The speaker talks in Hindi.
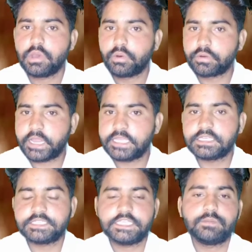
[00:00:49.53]
और गाय
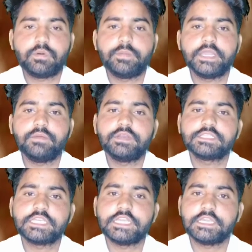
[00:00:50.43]
जैसे इन्फॉर्मेटिव वीडियोस
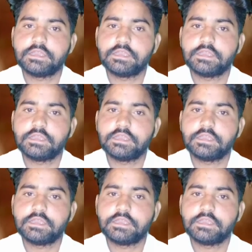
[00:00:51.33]
के लिए